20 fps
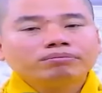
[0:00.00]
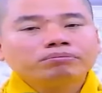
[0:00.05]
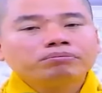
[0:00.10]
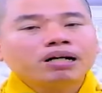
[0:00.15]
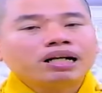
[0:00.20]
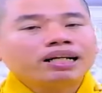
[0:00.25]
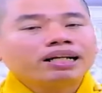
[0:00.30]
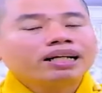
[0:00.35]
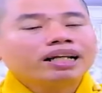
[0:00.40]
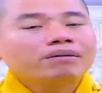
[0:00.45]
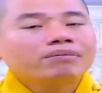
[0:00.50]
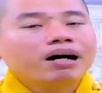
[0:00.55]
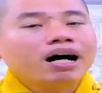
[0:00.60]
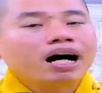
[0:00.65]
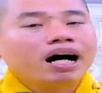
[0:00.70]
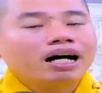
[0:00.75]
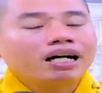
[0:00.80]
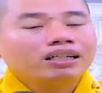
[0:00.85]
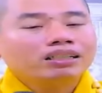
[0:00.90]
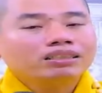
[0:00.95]
bà lên đây bà
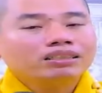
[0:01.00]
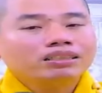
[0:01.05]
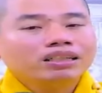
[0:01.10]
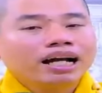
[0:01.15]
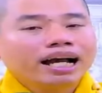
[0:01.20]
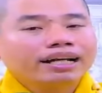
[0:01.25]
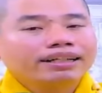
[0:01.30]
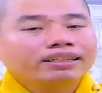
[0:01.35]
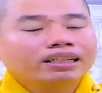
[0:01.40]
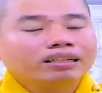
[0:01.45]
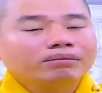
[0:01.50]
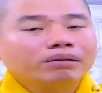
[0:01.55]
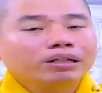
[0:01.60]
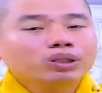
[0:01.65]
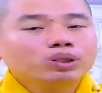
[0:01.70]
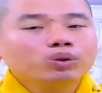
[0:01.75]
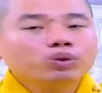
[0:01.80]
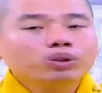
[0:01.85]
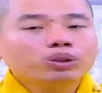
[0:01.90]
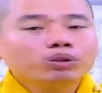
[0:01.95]
ở hai tuần bà
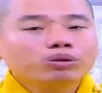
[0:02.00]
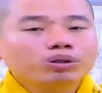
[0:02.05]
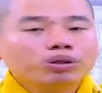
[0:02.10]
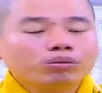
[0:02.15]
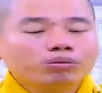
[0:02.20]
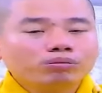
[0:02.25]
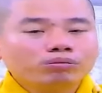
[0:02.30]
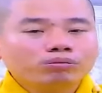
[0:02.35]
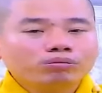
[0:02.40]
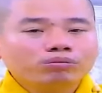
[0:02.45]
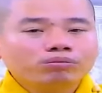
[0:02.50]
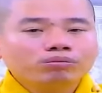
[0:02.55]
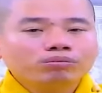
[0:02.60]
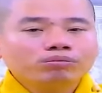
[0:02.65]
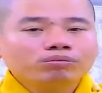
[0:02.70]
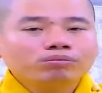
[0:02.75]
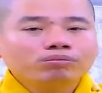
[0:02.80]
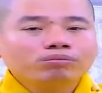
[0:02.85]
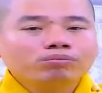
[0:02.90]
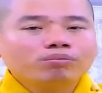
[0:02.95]
vui vô cùng
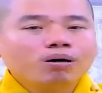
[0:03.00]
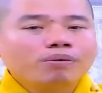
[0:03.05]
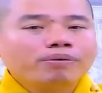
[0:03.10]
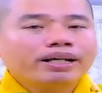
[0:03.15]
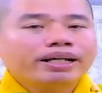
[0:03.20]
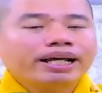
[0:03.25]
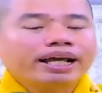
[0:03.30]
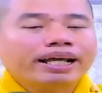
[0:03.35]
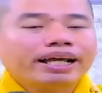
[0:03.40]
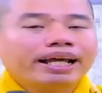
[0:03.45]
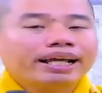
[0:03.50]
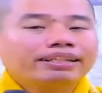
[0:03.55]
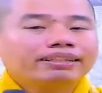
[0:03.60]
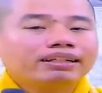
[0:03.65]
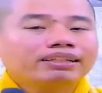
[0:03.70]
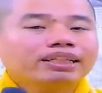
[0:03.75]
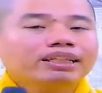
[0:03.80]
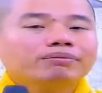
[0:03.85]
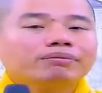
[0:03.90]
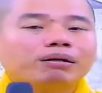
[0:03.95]
một hai ngày nay
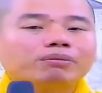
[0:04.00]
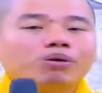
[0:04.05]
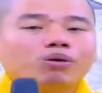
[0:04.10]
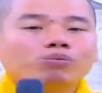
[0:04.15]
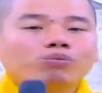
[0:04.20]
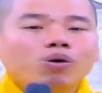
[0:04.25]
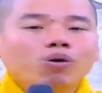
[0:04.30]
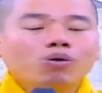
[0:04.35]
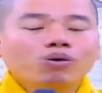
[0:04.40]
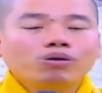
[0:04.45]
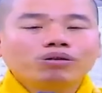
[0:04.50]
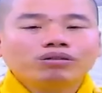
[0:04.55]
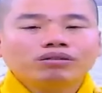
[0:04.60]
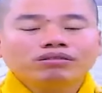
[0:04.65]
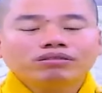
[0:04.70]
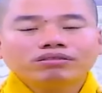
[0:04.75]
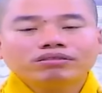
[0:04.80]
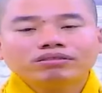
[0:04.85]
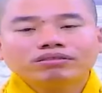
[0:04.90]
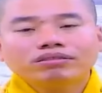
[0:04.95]
tự nhiên bà buồn buồn
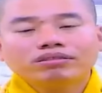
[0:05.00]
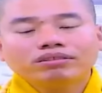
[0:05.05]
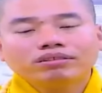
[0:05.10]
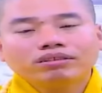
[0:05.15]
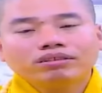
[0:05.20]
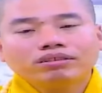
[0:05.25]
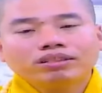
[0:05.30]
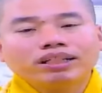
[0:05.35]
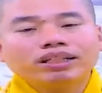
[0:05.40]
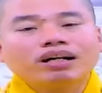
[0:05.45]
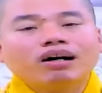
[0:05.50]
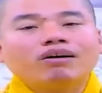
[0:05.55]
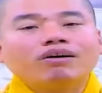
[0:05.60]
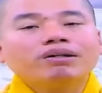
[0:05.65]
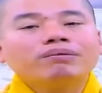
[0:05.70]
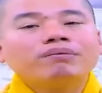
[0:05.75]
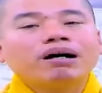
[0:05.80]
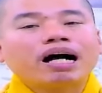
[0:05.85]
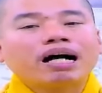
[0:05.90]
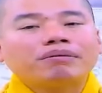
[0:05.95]
thì
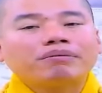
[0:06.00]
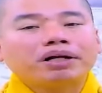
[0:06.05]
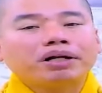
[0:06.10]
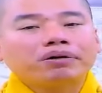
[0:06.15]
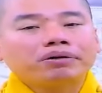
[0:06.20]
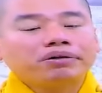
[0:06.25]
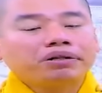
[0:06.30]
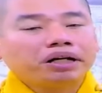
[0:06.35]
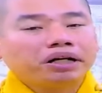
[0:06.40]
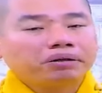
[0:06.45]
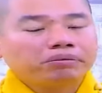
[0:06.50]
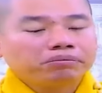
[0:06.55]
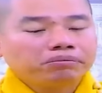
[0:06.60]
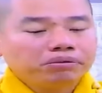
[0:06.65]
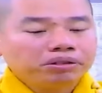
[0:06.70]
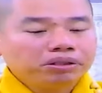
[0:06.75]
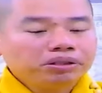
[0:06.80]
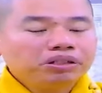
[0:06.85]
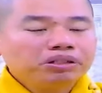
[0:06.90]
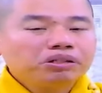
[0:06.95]
hỏi bà bà nói rằng
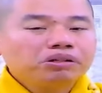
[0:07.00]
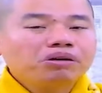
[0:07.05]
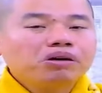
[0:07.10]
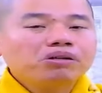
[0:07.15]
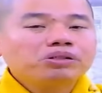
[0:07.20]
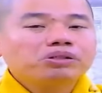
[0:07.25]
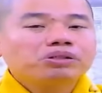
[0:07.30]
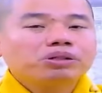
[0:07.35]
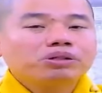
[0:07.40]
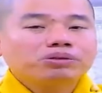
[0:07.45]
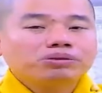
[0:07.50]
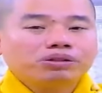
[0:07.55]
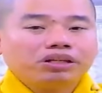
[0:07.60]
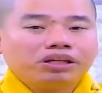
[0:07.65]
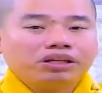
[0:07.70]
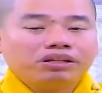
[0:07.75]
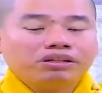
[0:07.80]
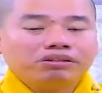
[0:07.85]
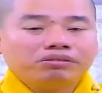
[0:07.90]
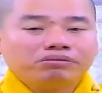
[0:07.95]
có một số
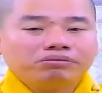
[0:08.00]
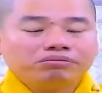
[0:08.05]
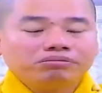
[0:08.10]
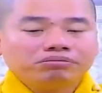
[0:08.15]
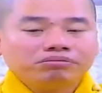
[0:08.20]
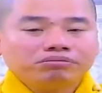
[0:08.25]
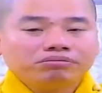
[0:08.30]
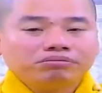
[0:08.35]
tiền